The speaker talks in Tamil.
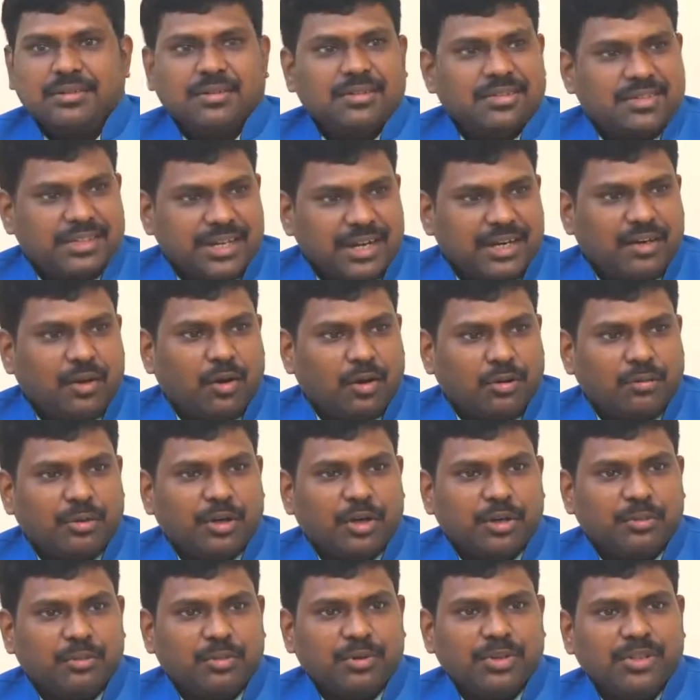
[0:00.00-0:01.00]
ஸ்டேட்
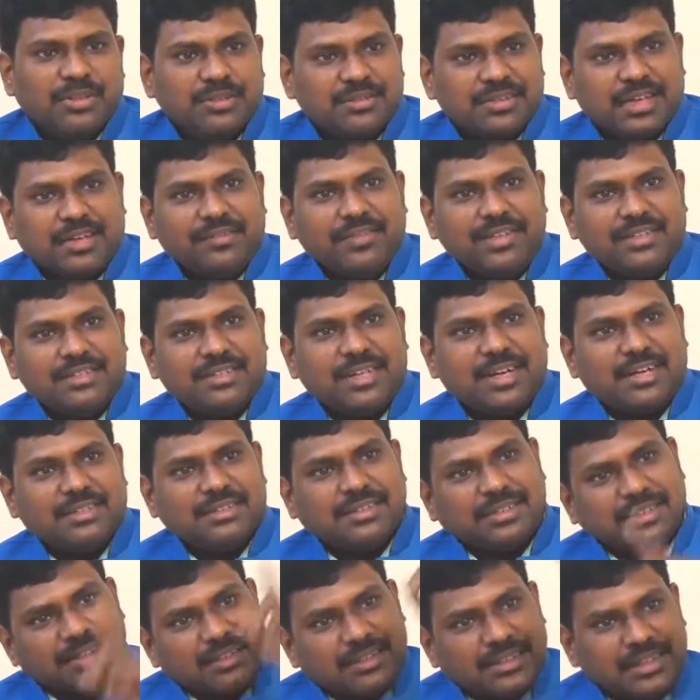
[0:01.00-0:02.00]
கவர்மெண்ட்டுக்கு போகுது சர்வீஸ்
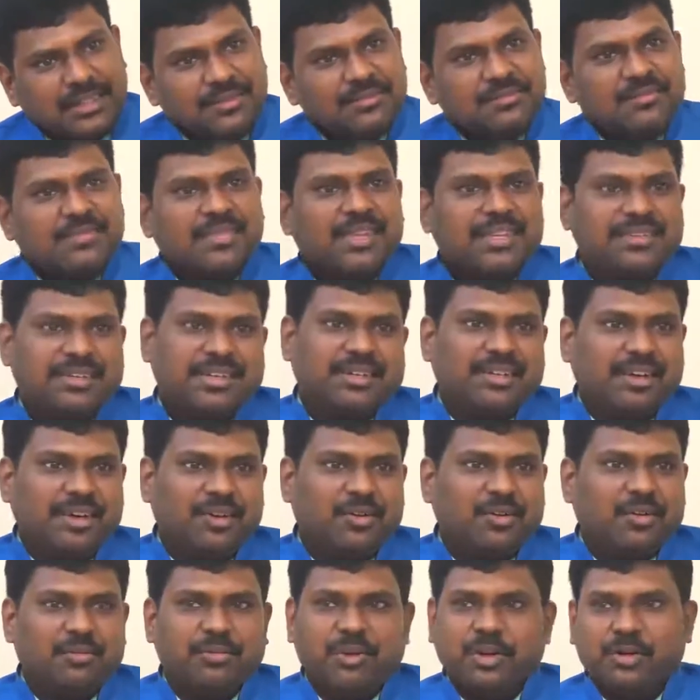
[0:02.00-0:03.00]
டேக்ஸ்ன்றது
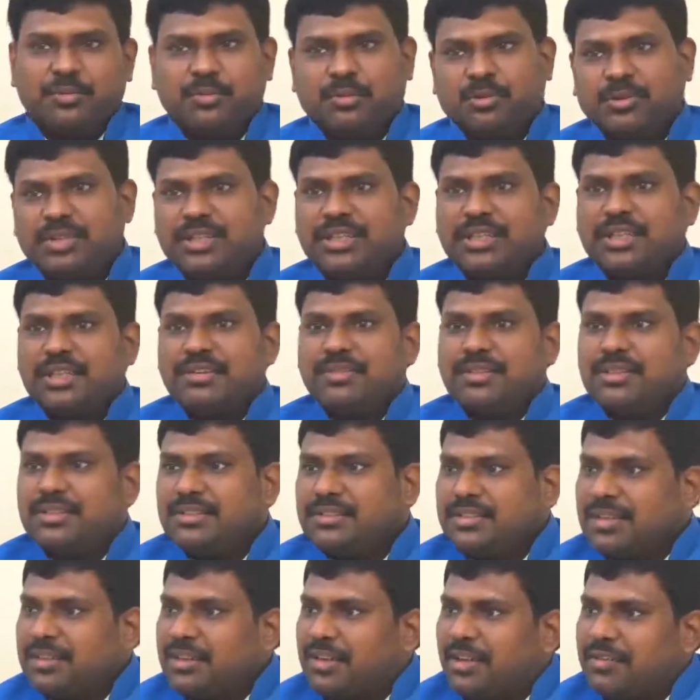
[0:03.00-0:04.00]
சென்ட்ரல் கவர்மெண்ட்டுக்கு போகுது இதை
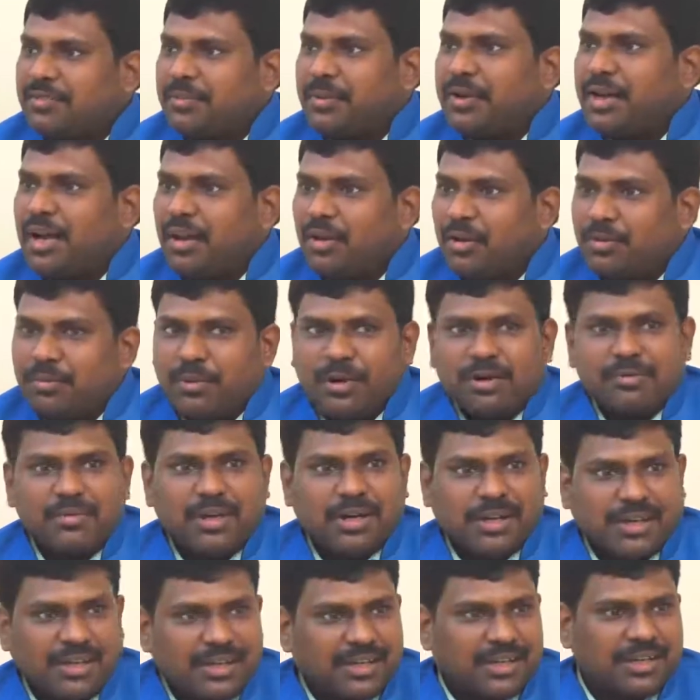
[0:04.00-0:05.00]
வந்து செட் ஆஃப் பண்ண அலோவ் பண்ண
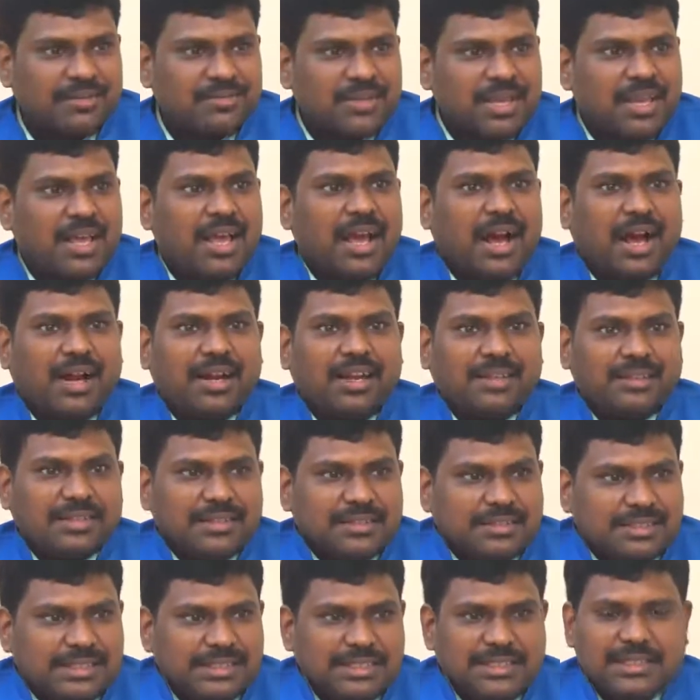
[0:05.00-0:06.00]
மாட்டாங்க ஆனால்
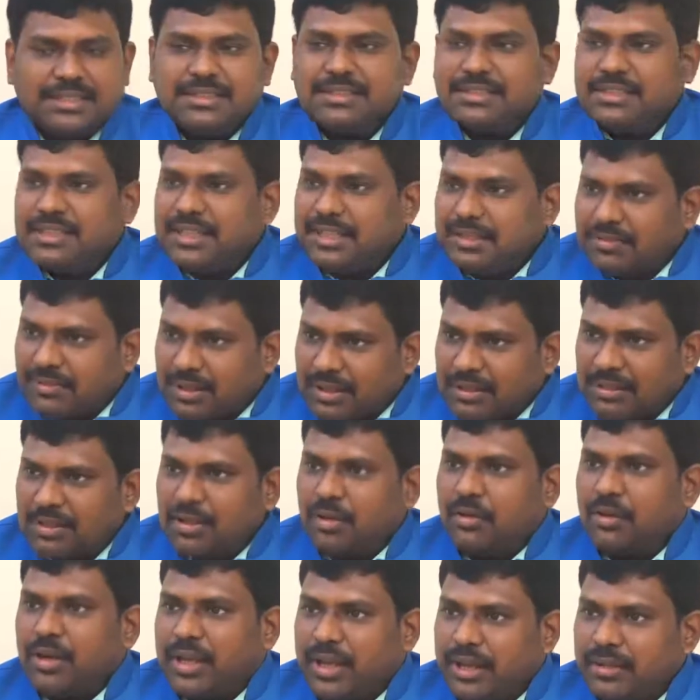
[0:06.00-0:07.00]
இந்த ஜிஎஸ்டின்னு
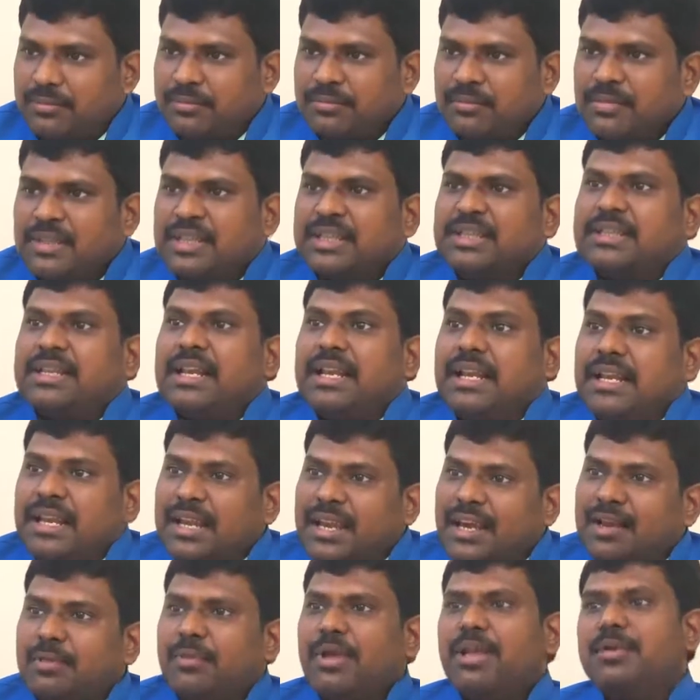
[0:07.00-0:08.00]
வந்தோடனே
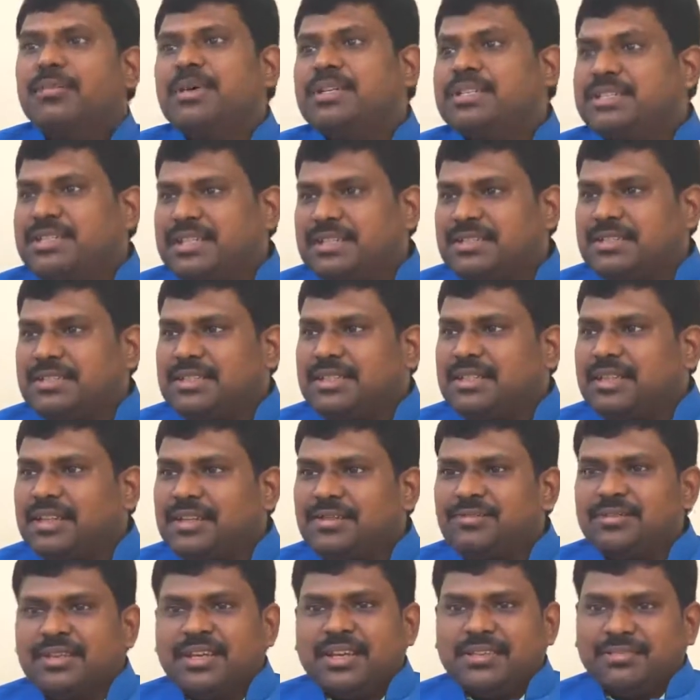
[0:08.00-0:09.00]
எல்லாமே இனிமேல் ஜிஎஸ்டி
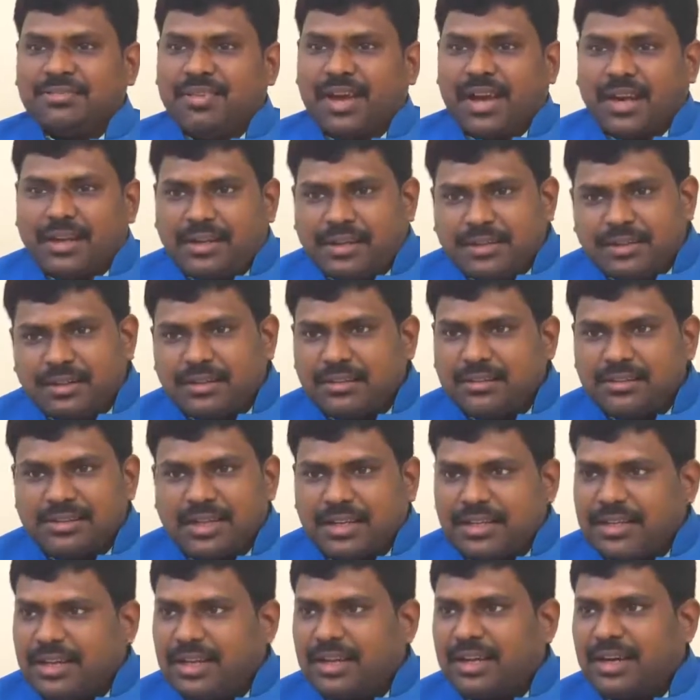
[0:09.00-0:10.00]
தான் வேட்டுன்றது
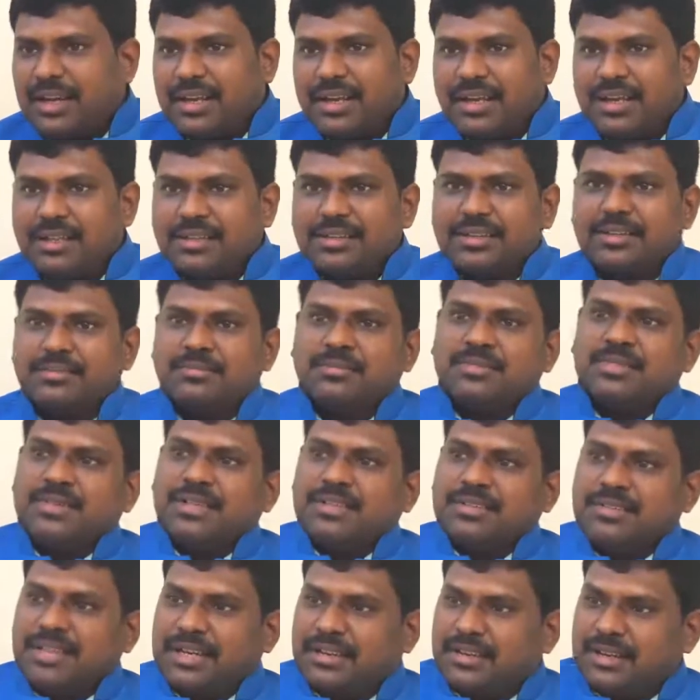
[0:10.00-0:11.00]
தனியாக கிடையாது
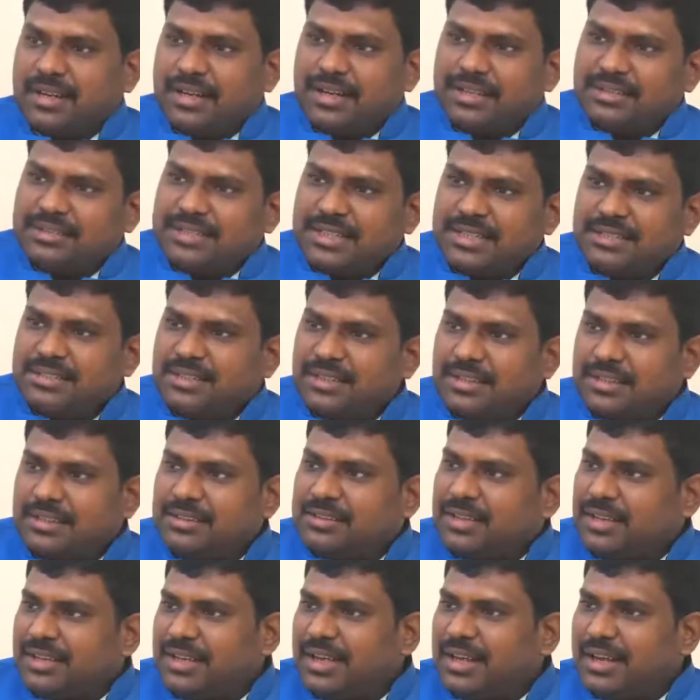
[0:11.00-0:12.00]
சென்ட்ரல்
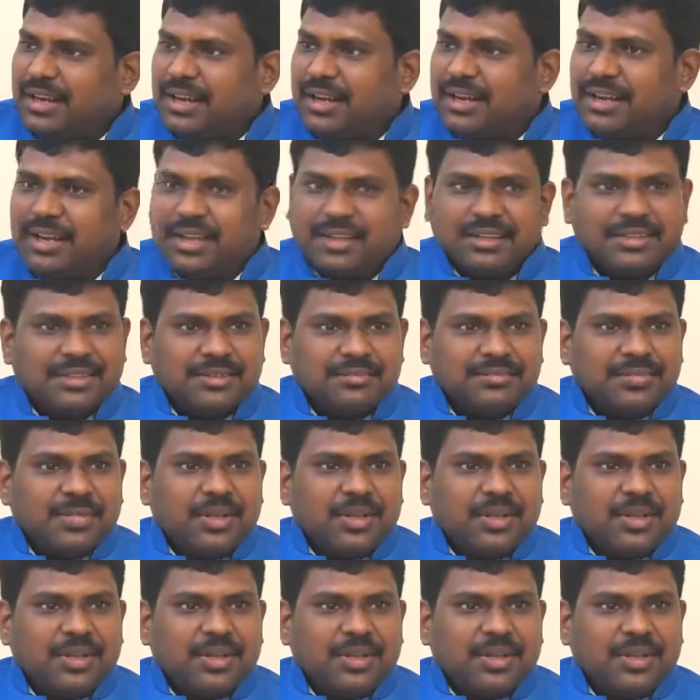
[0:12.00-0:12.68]
எக்ஸைஸ்ன்றது தனியாக கிடையாது